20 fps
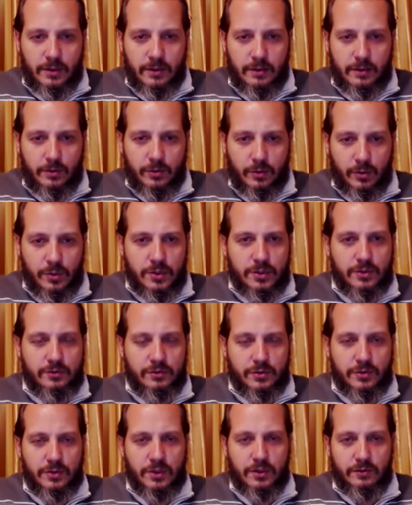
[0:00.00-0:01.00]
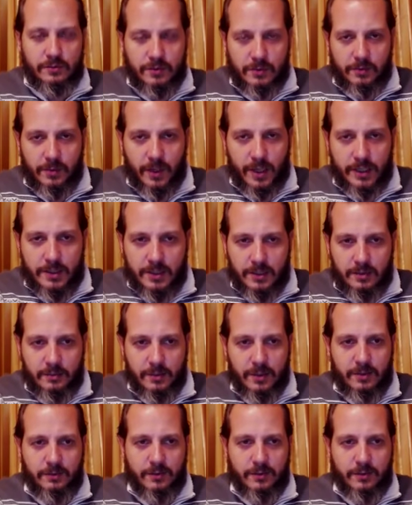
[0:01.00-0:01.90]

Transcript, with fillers: очень все-таки внимательным к